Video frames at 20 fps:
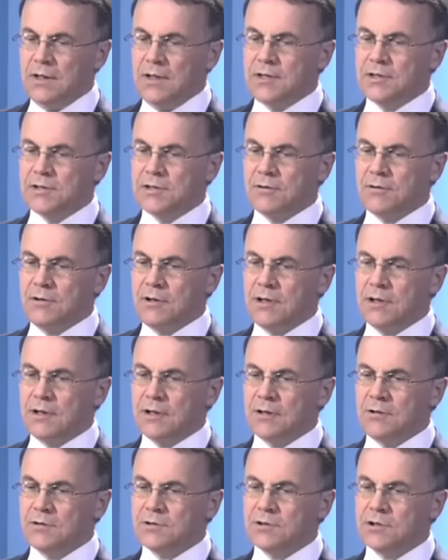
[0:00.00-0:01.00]
tej historii,
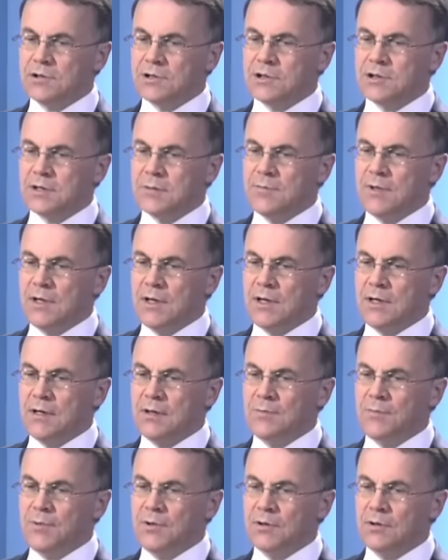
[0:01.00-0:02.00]
dlatego że
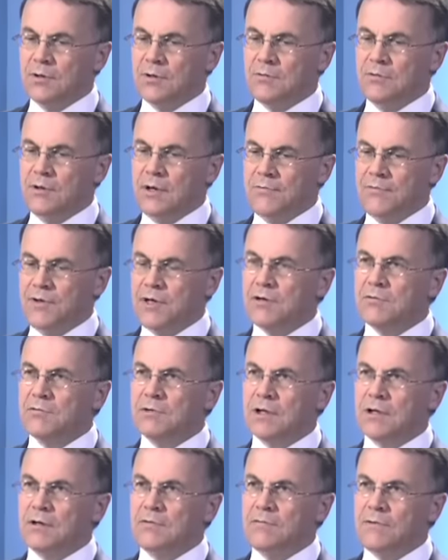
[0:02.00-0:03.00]
trzeba po ujawnieniu
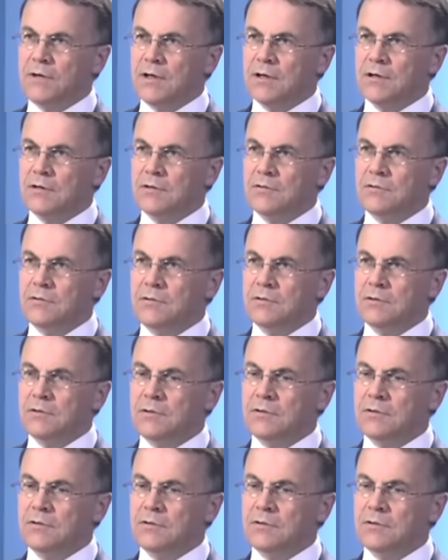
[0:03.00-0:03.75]
tego faktu,